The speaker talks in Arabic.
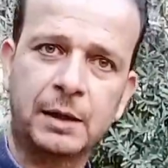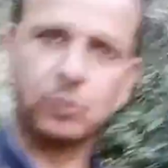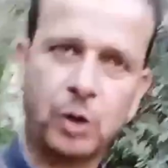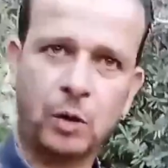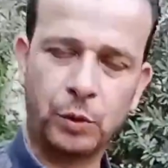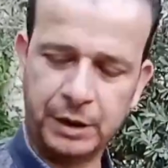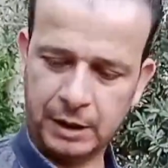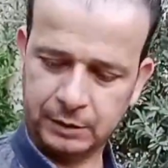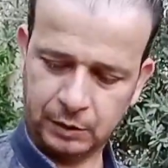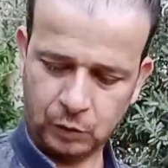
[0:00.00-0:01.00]

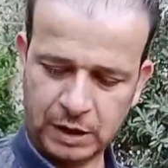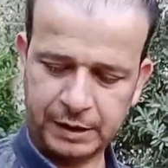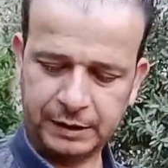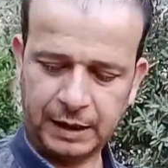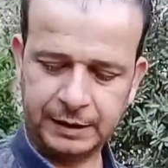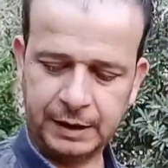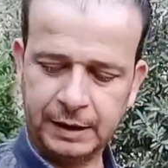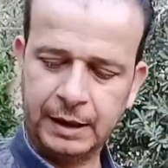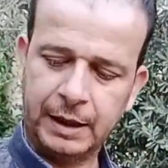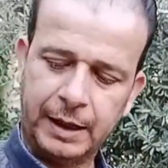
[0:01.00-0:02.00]
المكونات وصارت عنا
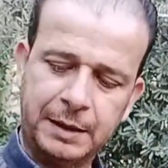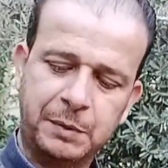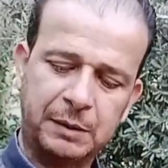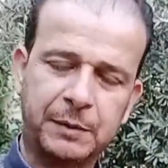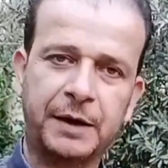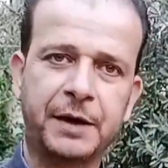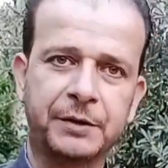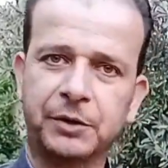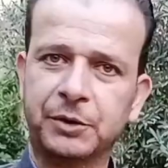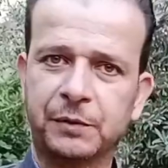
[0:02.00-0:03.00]
هي بامكانك
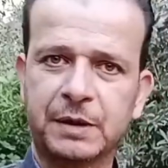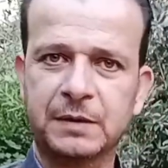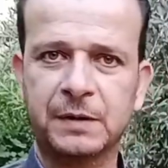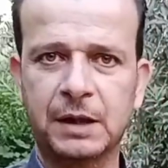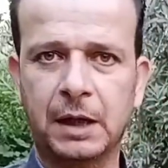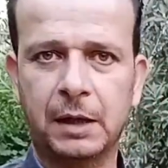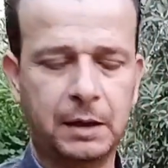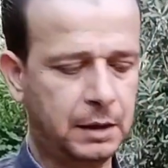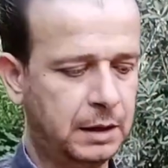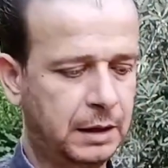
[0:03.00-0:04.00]
تحتفظ فيها
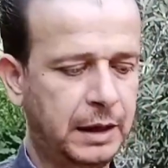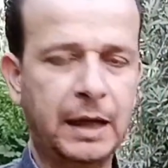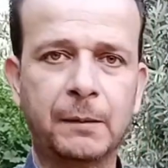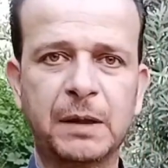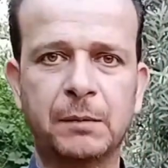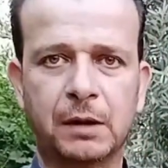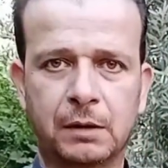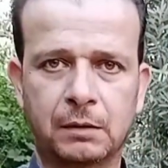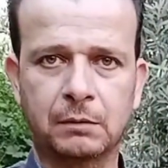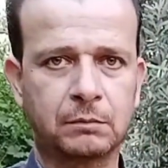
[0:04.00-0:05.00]
لايمتى ما
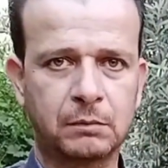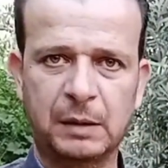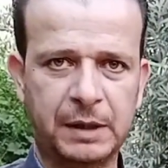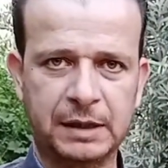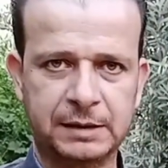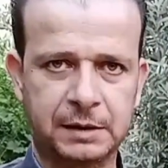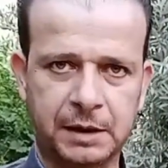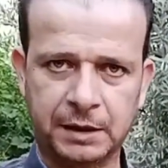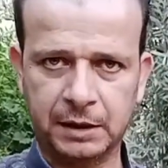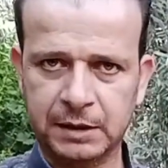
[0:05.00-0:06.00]
كان ما بيأثر
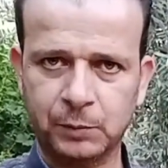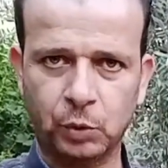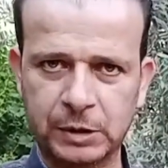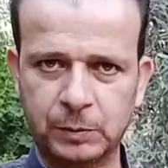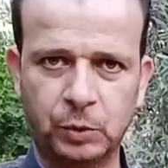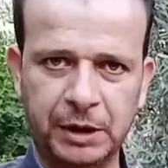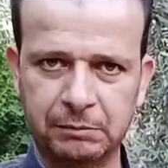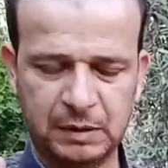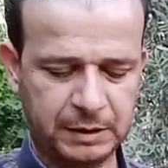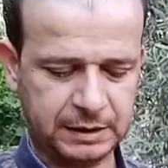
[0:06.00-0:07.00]
يعني اسبوع اسبوعين
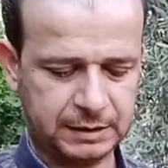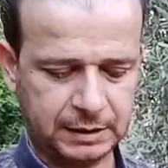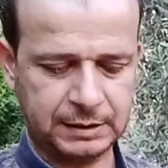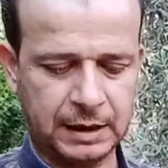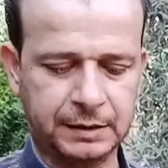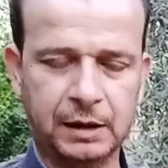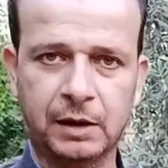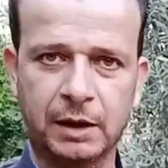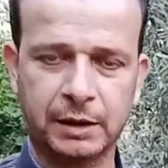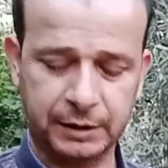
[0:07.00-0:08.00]
ما بيأثر اذا عندك
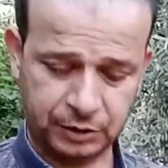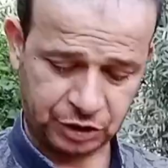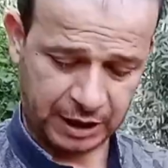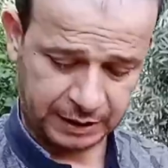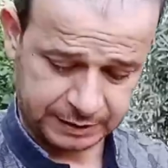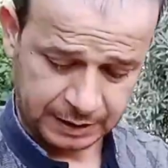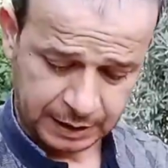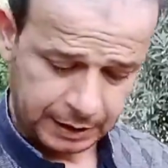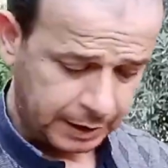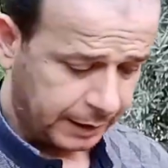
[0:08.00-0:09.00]
الخليط جاهز
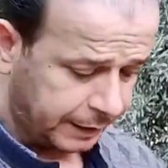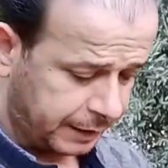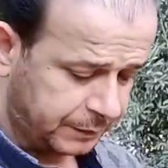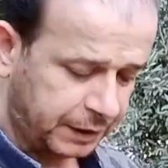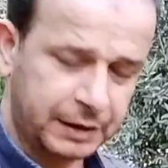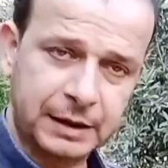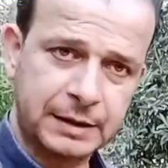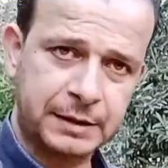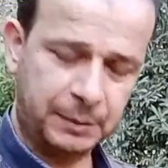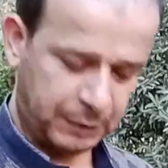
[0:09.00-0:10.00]
كيف طريقه
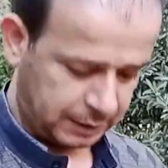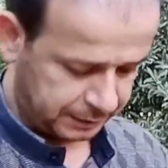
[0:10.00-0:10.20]
الاستعمال